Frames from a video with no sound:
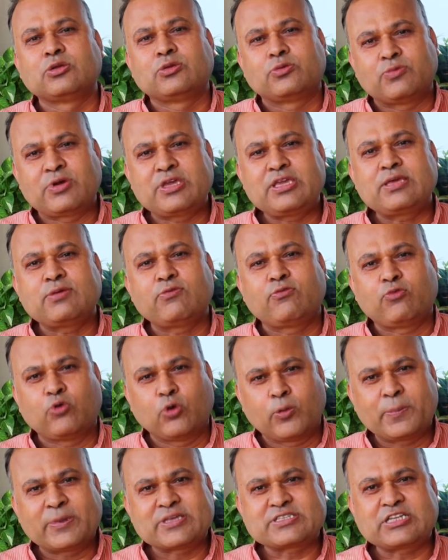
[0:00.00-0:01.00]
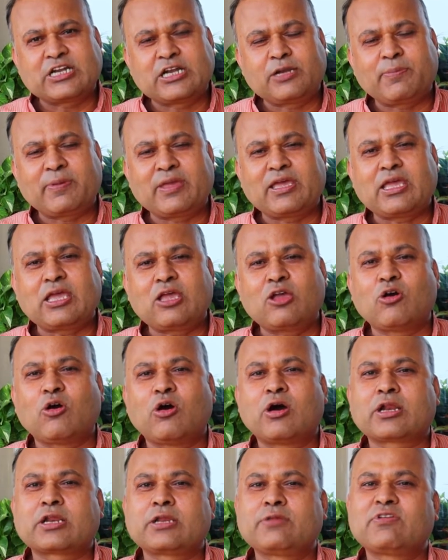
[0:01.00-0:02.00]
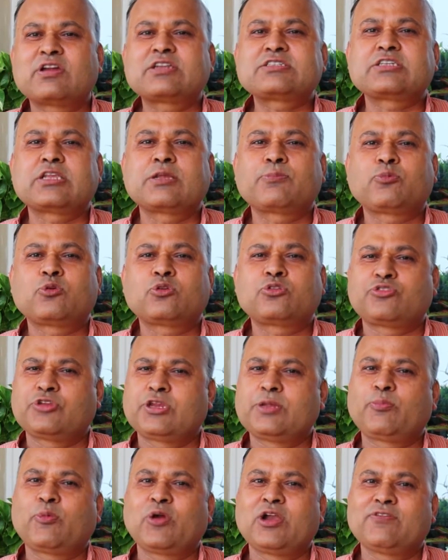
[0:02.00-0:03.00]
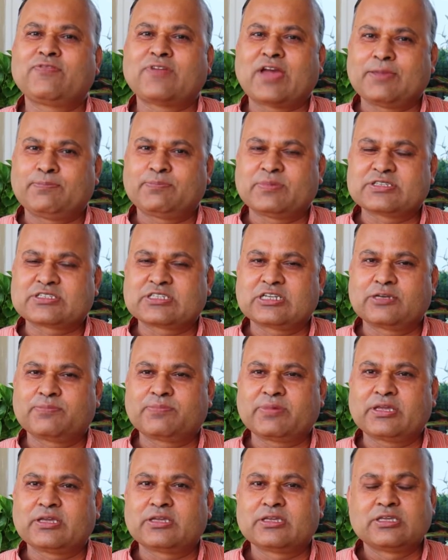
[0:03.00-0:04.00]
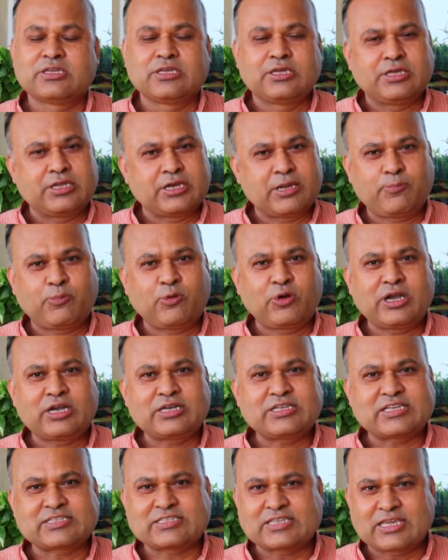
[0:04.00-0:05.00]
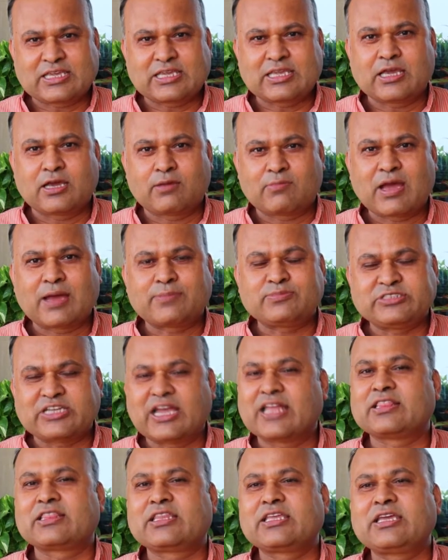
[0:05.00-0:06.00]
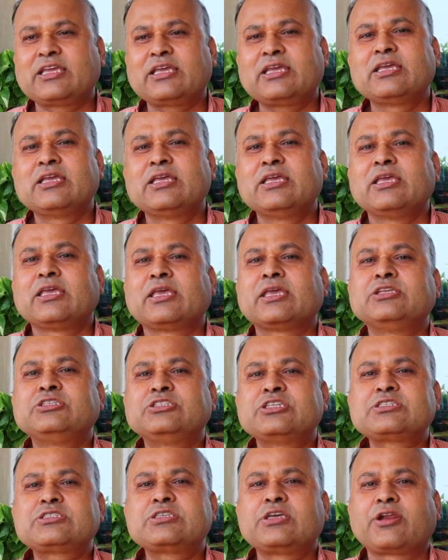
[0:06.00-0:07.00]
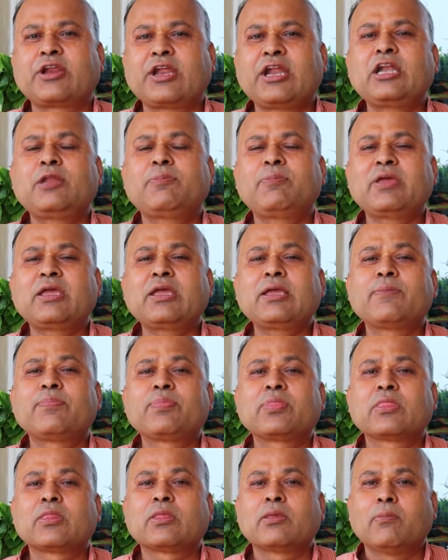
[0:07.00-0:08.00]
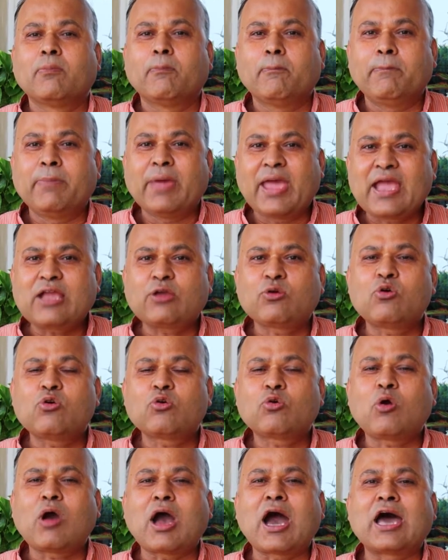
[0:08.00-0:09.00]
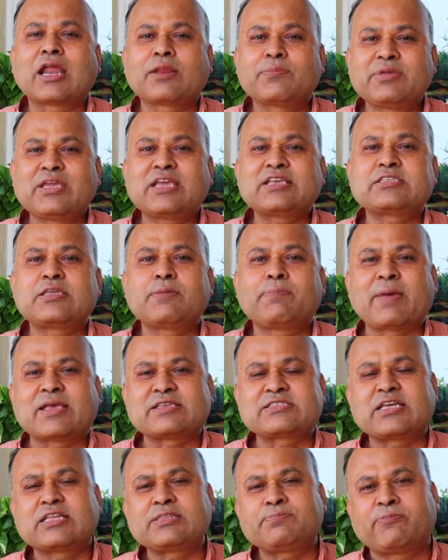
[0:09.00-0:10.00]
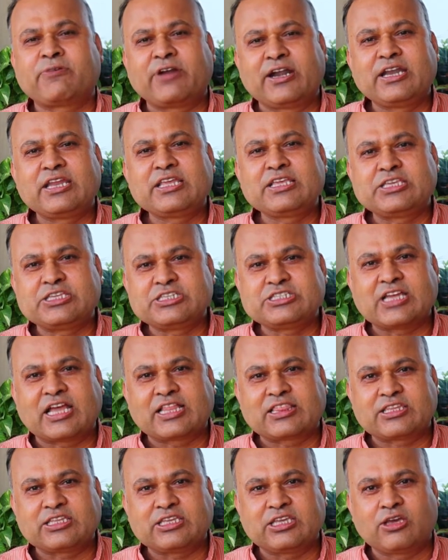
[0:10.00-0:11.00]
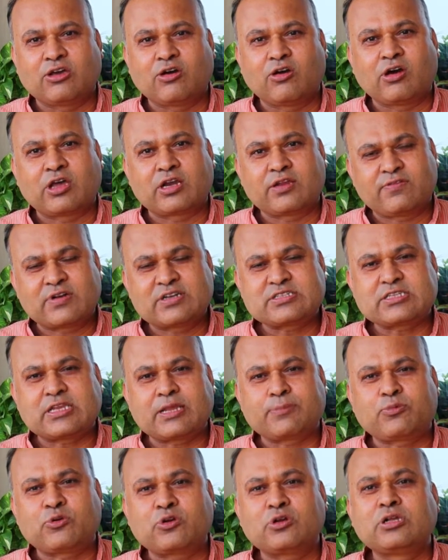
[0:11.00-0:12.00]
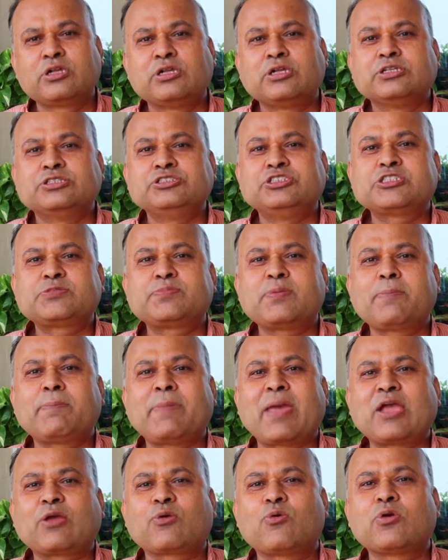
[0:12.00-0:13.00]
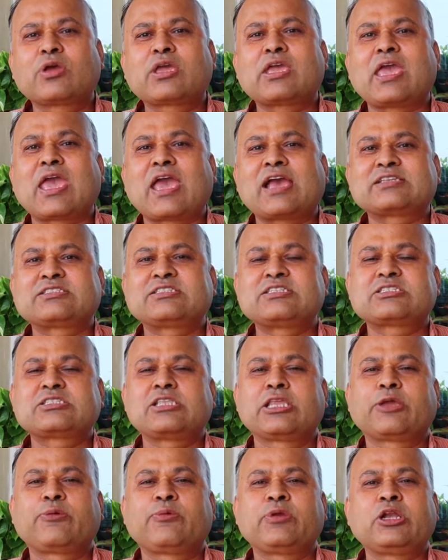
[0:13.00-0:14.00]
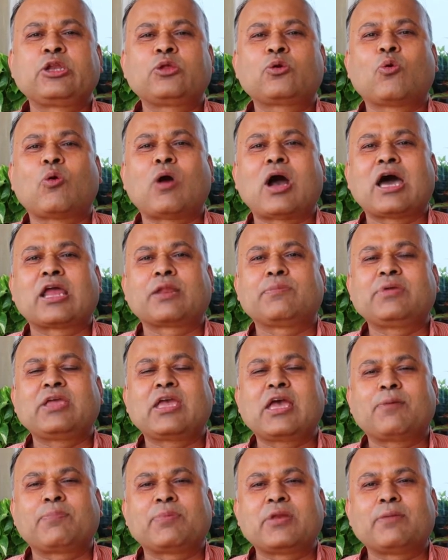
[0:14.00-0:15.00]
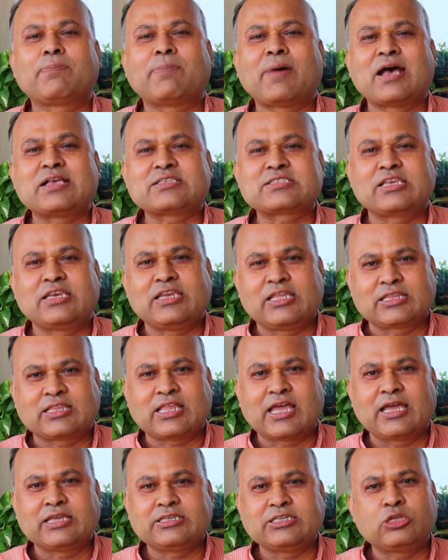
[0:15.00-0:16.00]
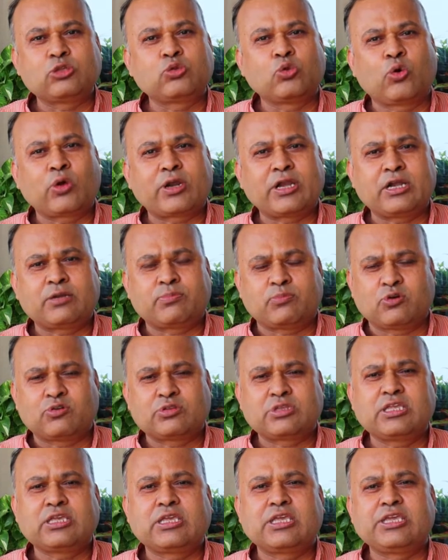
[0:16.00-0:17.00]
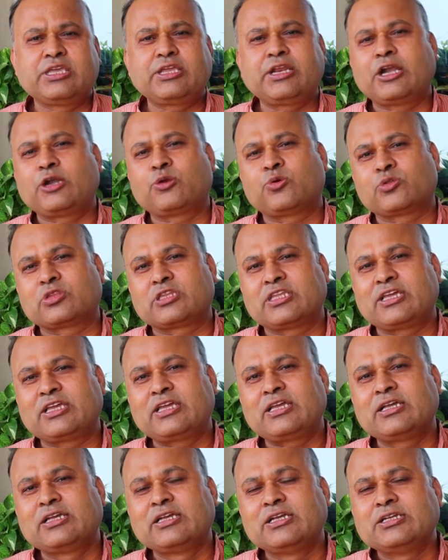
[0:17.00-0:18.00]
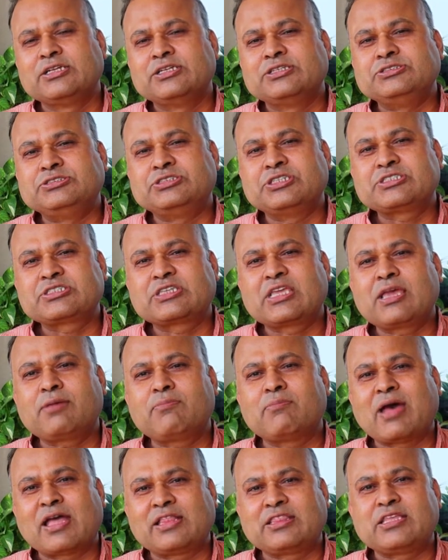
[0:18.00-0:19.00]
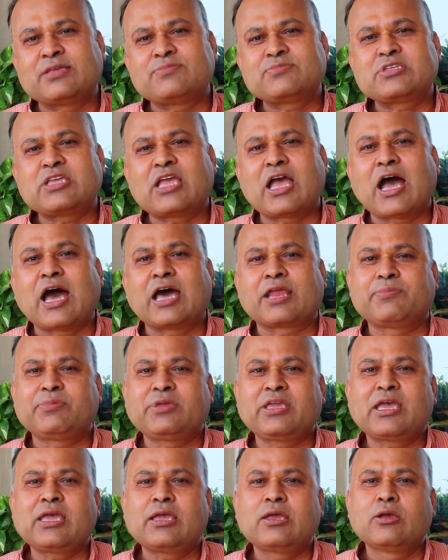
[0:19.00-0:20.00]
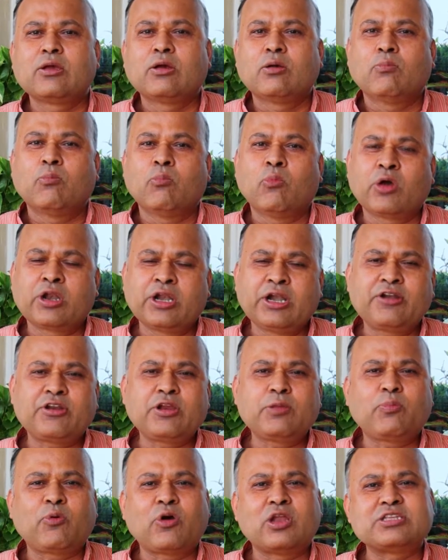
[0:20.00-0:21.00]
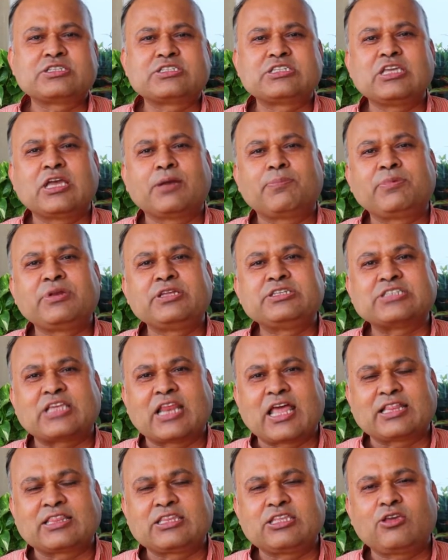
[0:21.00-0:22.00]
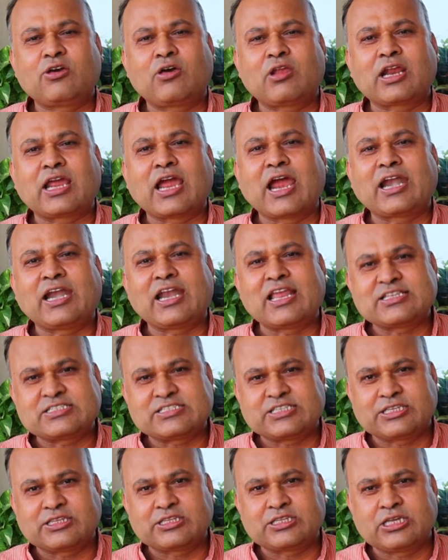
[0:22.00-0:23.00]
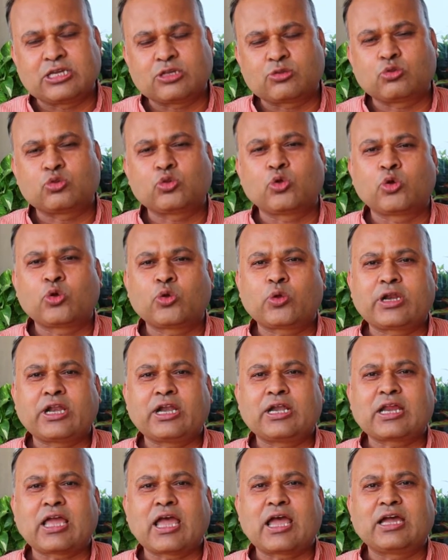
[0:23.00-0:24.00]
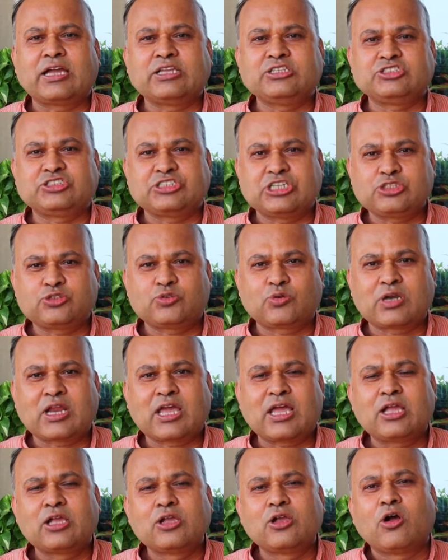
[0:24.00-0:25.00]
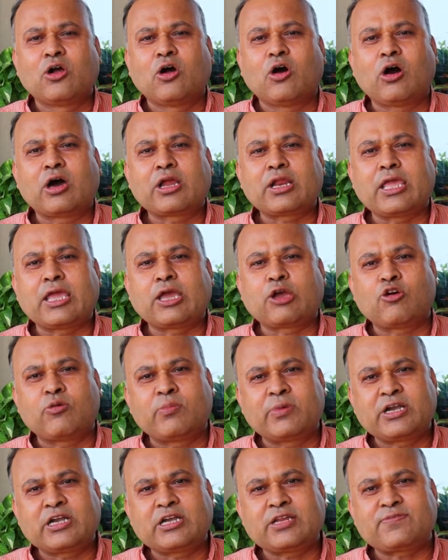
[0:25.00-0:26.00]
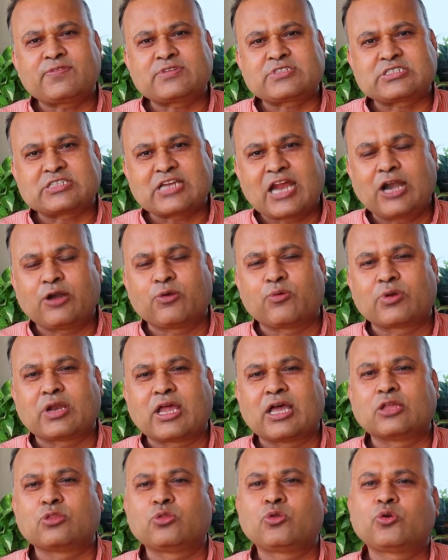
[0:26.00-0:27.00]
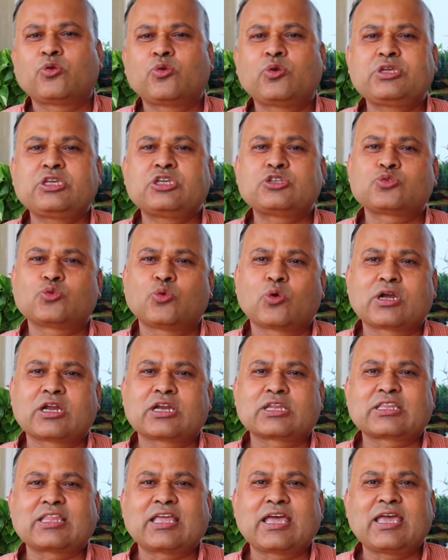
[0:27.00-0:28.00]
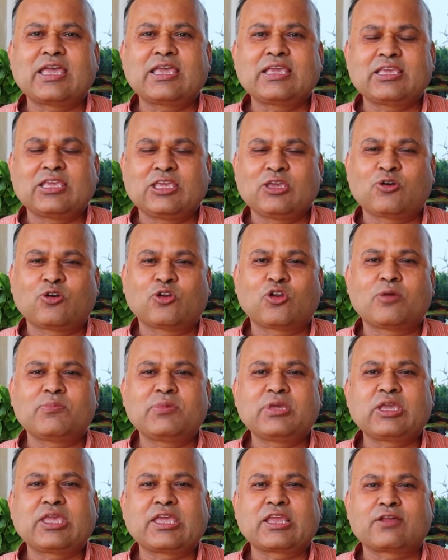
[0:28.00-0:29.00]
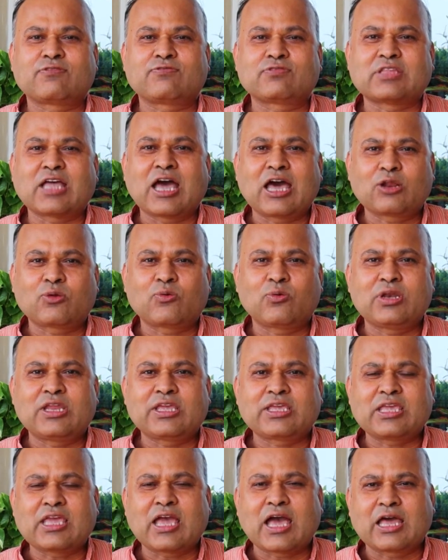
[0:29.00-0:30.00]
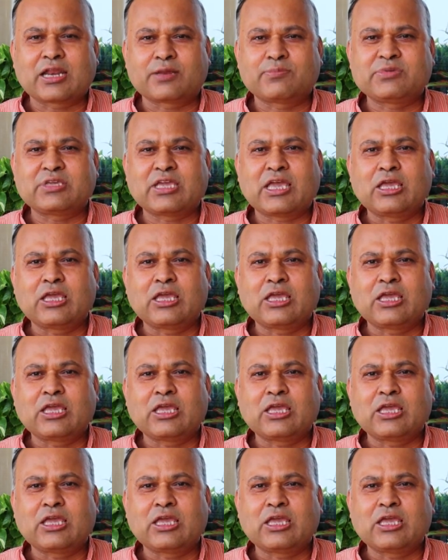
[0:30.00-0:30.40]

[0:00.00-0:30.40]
वही फोर परसेंट पे है और रिवर्स रेपो थ्री पॉइंट फाइव परसेंट पे है रेपो रेट जैसा कि हम आप जानते हैं कि जिस रेट पे बैंकों को आरबीआई से पैसा फंडिंग की जाती है और रिवर्स रेपो जिसपे बैंकों की एक्सेस लिक्विडिटी को आरबीआई अपने पास लेता है ये दो रेट बहुत ही की रेट होते हैं जिसके माध्यम से आरबीआई मॉनेटरी पॉलिसी अपनी चलाती है और गाइडलाइंस देती है तो दोनों रेट का अनचेंज होना और एकोमोडेटिव स्टैंड होना दोनों ये शो करता है कि इकोनॉमी के रफ्तार को लेकर आर